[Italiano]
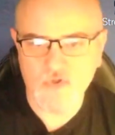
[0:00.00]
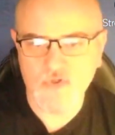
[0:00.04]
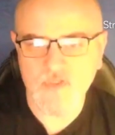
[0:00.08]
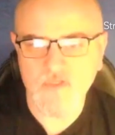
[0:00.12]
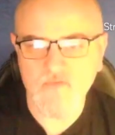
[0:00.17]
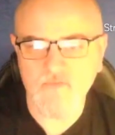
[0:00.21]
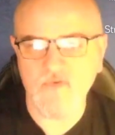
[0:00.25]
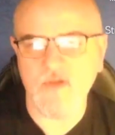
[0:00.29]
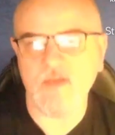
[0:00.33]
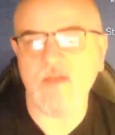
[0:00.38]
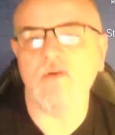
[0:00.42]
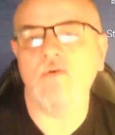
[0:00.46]
di
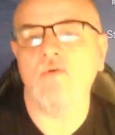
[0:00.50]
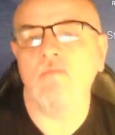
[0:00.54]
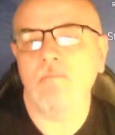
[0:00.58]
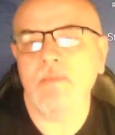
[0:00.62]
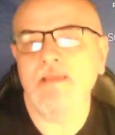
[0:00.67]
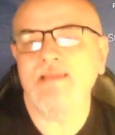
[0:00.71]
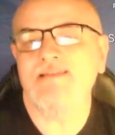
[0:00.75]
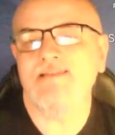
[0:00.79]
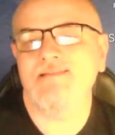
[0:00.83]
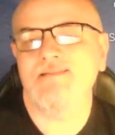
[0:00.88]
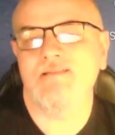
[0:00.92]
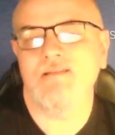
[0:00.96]
ferro,
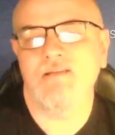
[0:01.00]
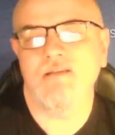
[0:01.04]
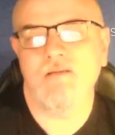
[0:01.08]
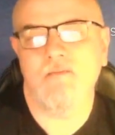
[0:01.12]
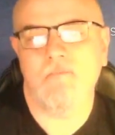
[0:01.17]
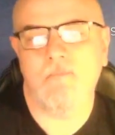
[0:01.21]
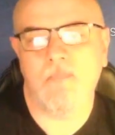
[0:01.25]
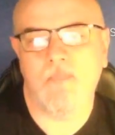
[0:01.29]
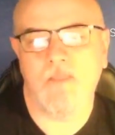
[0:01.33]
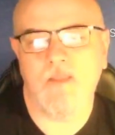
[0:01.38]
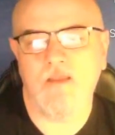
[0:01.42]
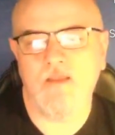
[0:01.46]
messi
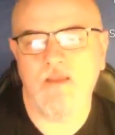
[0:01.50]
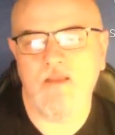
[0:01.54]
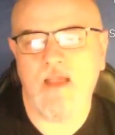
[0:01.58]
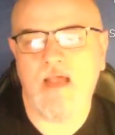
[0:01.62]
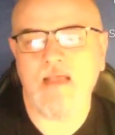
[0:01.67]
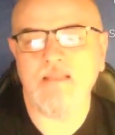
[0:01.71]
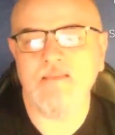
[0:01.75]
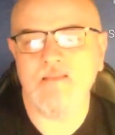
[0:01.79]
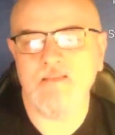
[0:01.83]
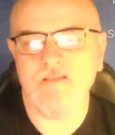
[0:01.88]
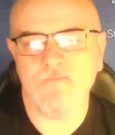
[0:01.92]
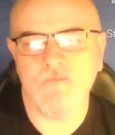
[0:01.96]
eh, a
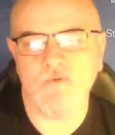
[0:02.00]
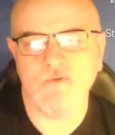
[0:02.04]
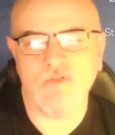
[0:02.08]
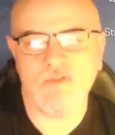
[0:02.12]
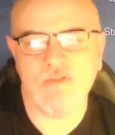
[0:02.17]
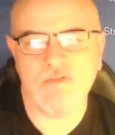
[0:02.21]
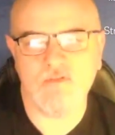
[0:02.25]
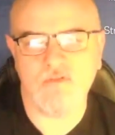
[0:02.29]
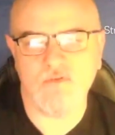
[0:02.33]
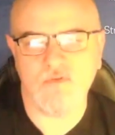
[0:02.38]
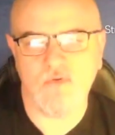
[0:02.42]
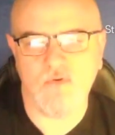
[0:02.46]

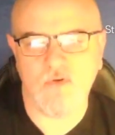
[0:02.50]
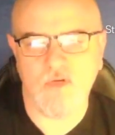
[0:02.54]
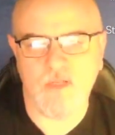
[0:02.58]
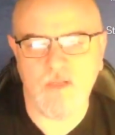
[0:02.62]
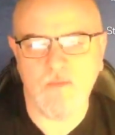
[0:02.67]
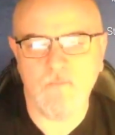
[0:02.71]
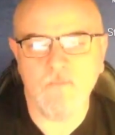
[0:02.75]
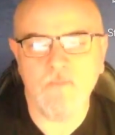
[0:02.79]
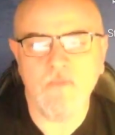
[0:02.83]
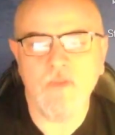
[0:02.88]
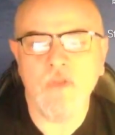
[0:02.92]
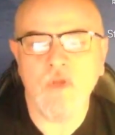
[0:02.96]

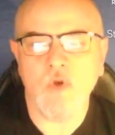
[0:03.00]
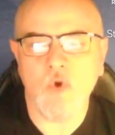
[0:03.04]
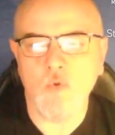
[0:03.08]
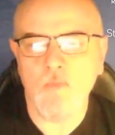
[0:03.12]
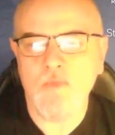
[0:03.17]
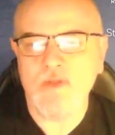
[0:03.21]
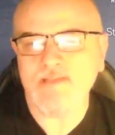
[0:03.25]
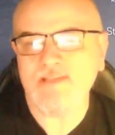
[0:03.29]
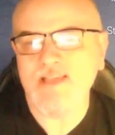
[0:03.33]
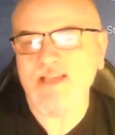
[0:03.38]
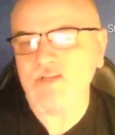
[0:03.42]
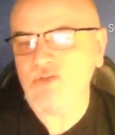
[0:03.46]
disposizione come
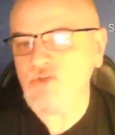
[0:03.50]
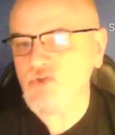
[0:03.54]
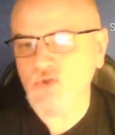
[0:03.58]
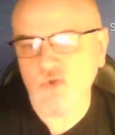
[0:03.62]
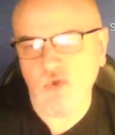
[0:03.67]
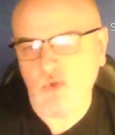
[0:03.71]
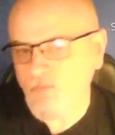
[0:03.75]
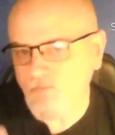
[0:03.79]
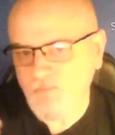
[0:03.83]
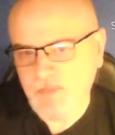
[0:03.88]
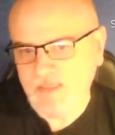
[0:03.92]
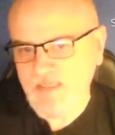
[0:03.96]

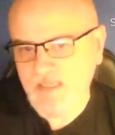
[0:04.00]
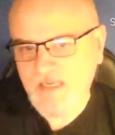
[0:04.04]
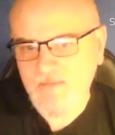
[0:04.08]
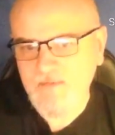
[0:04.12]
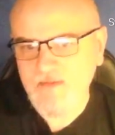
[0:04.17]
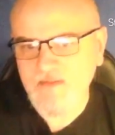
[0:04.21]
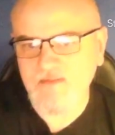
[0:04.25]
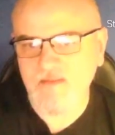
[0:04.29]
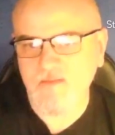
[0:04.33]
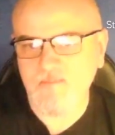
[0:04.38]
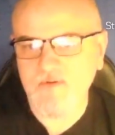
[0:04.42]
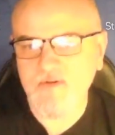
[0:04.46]
esercito
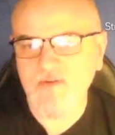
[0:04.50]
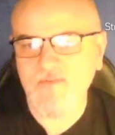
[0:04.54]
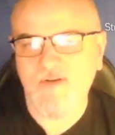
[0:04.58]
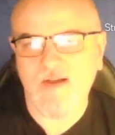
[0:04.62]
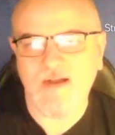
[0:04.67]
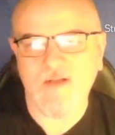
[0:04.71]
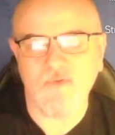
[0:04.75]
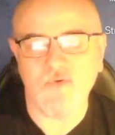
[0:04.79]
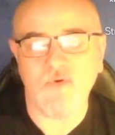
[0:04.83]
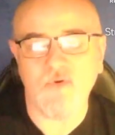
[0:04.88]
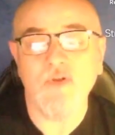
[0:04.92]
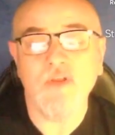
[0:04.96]
praticamente
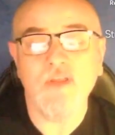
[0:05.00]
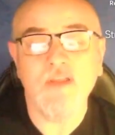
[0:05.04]
privato